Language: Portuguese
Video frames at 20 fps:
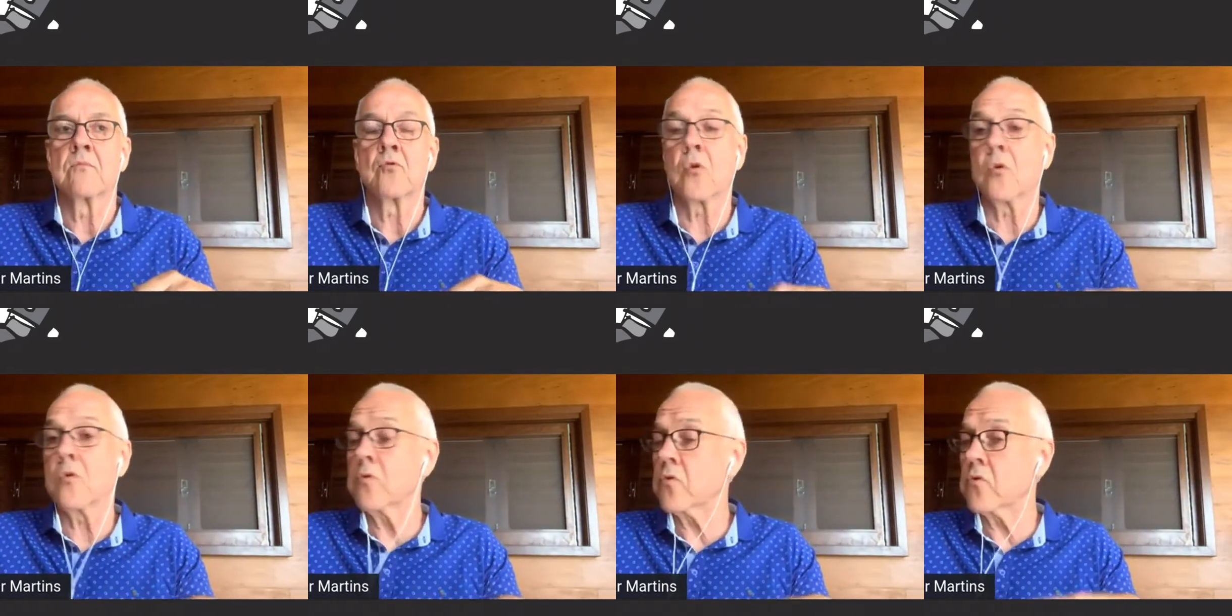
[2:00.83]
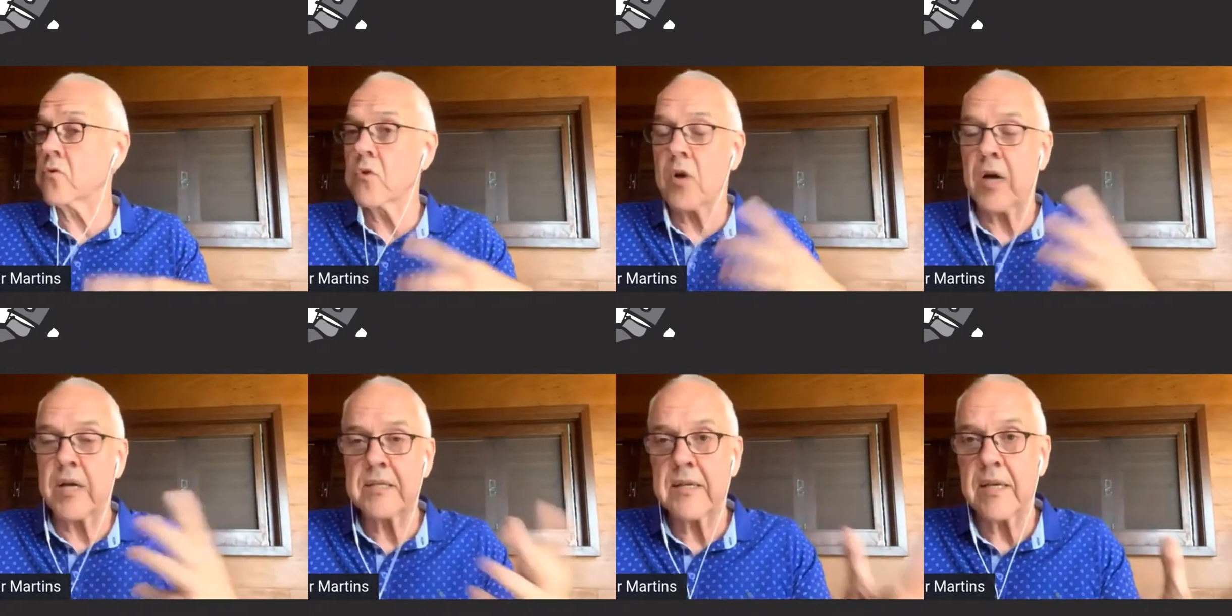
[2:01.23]
todos
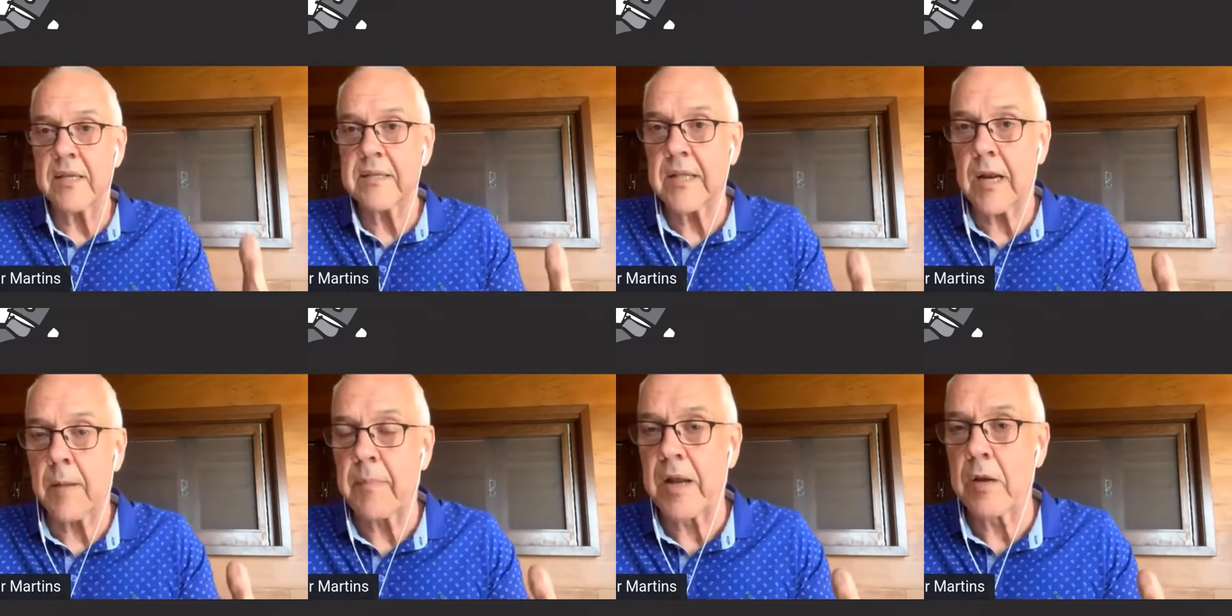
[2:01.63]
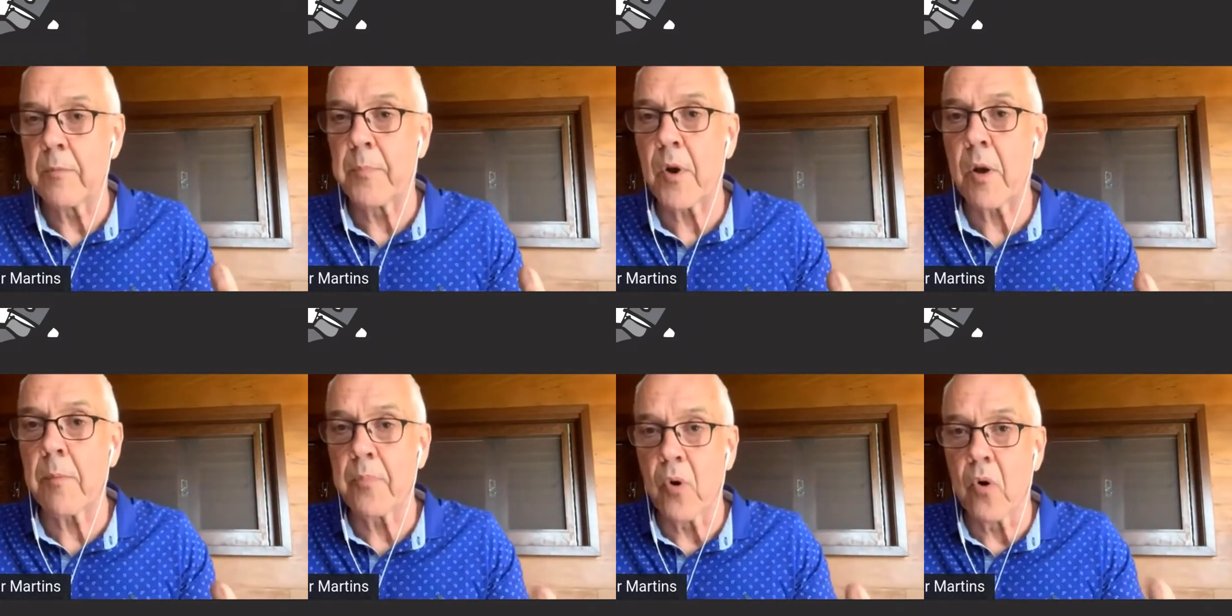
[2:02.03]
nós é trabalho
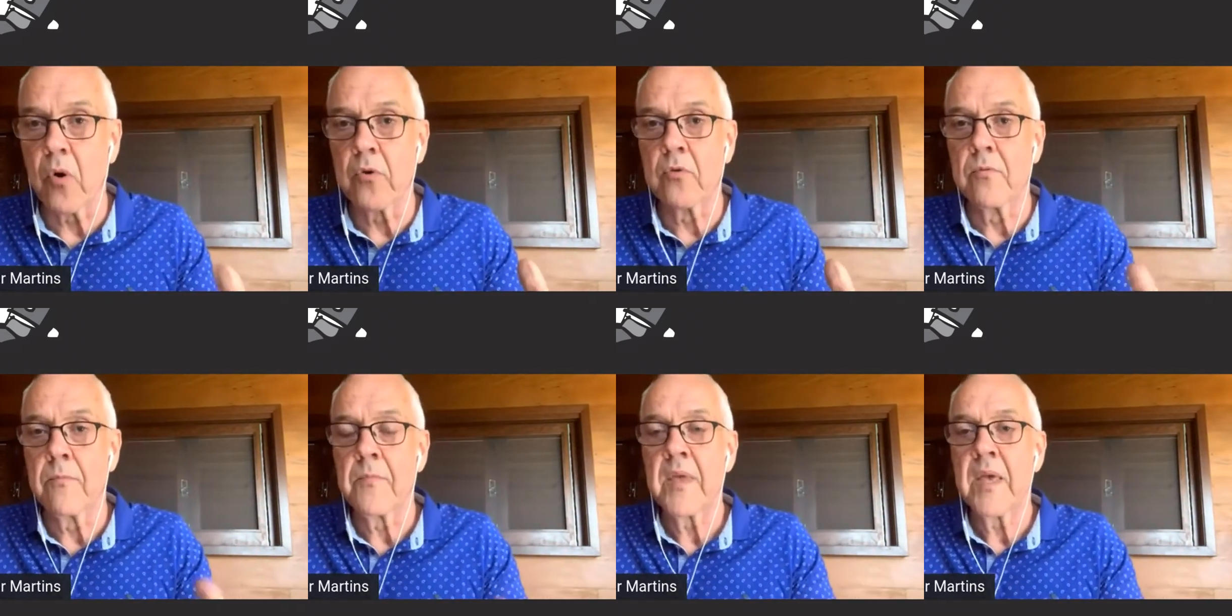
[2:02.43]
pro bono,